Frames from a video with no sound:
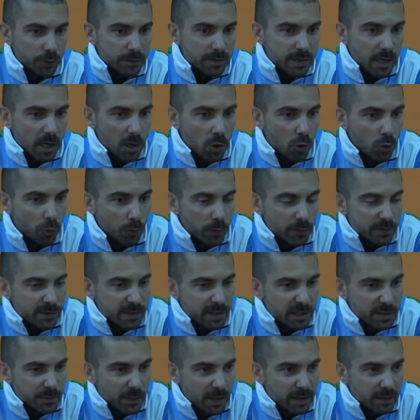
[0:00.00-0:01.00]
ça a
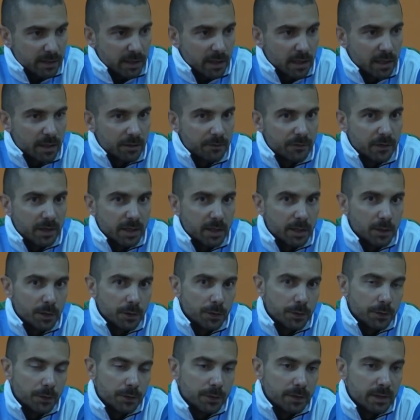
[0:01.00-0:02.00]
commencé ce matin avec
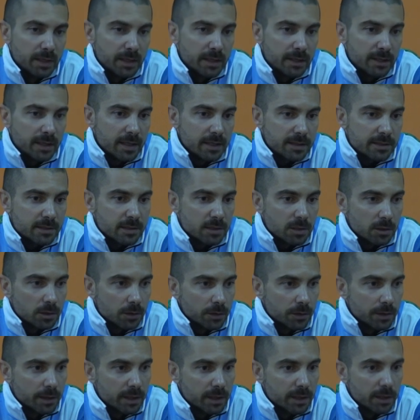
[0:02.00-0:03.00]
euh, des tests
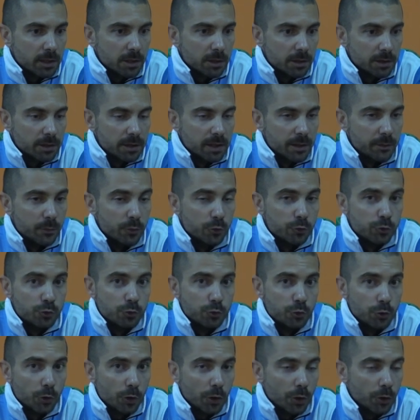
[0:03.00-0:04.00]
euh, et des
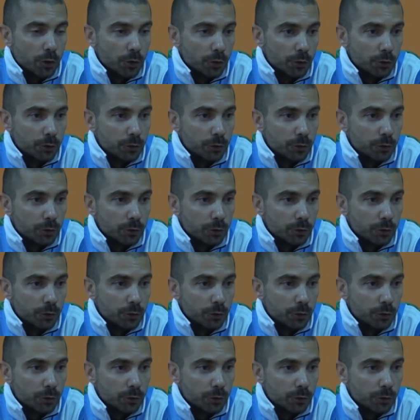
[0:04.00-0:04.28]
mesures